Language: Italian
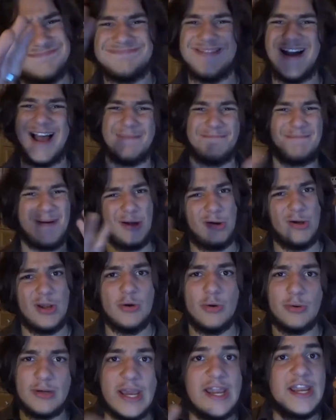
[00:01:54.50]
a parole
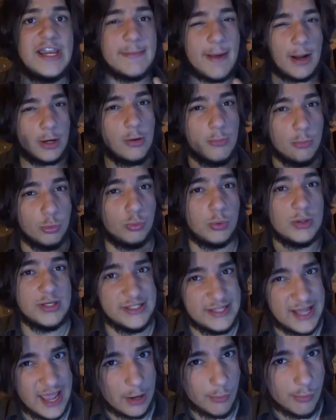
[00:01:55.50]
non rende ma comunque
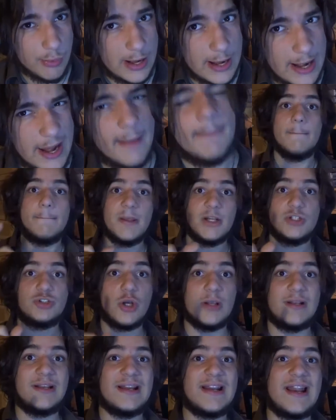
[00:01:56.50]
l'idea è quella. Perciò
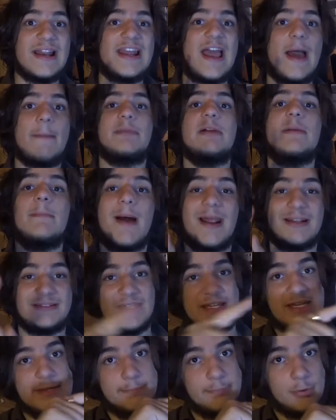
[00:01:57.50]
il canale apre
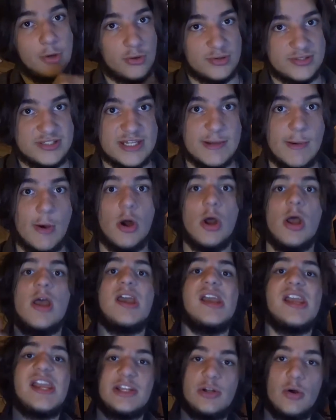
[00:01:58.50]
martedì prossimo
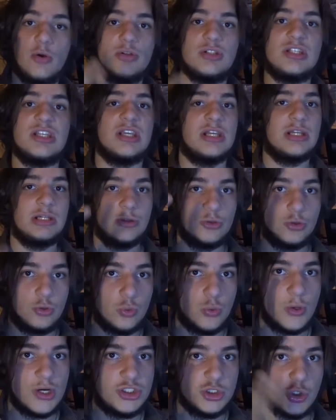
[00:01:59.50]
ed ogni
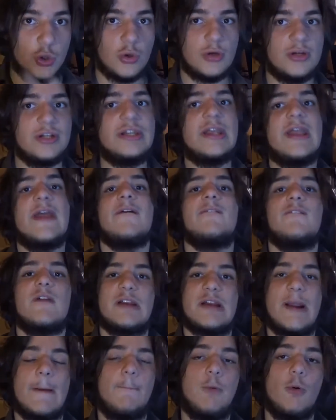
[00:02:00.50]
due giorni
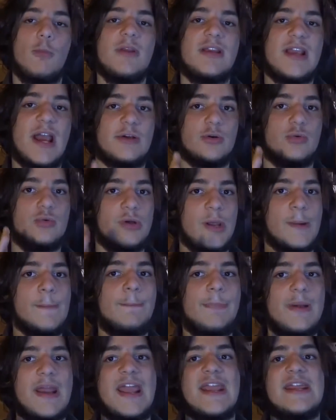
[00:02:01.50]
verrà pubblicato un
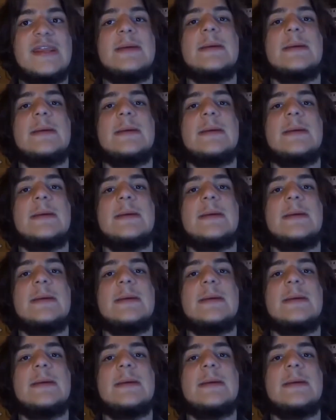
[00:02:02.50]
gameplay